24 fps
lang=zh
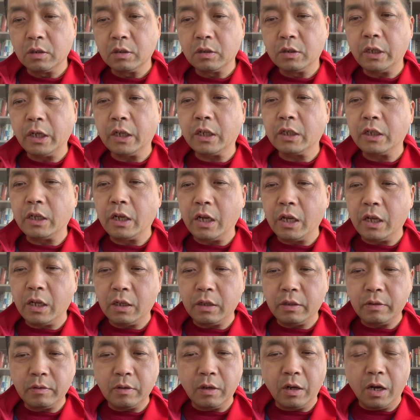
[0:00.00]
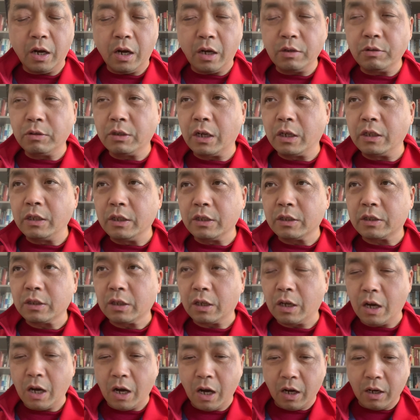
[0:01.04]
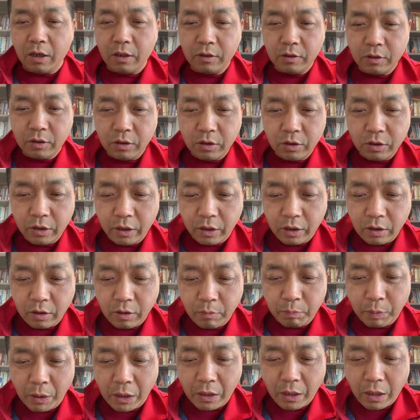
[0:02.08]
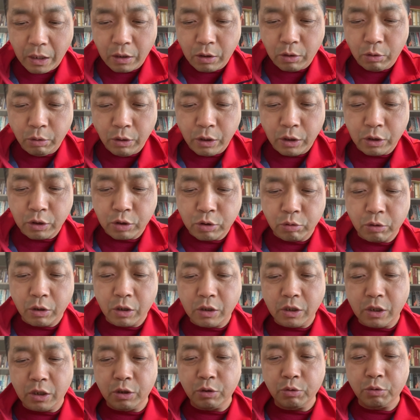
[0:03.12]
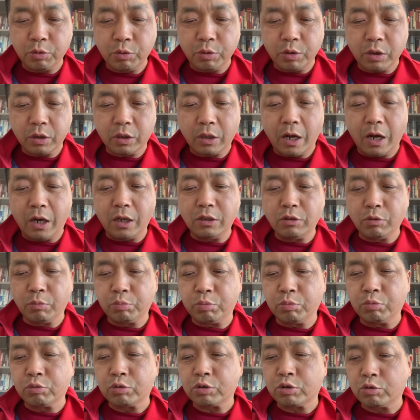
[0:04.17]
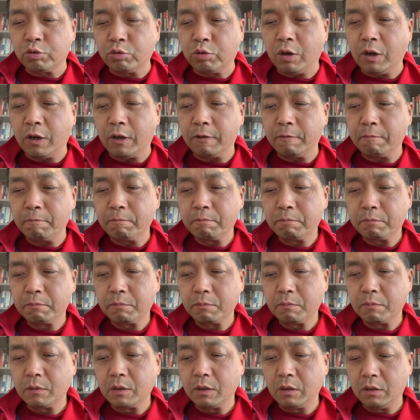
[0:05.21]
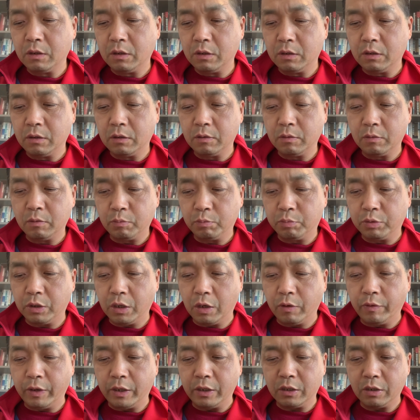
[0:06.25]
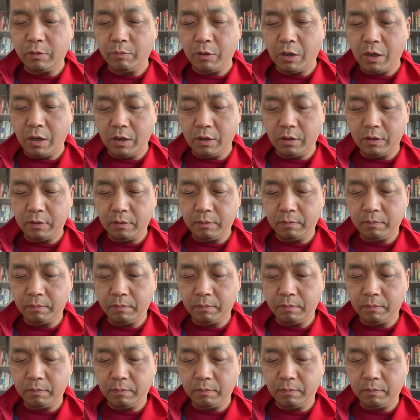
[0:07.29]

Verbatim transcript: 这个人啊，有点意思哈。这个本来会说日语，他还就不说，不知道为什么。尝一尝。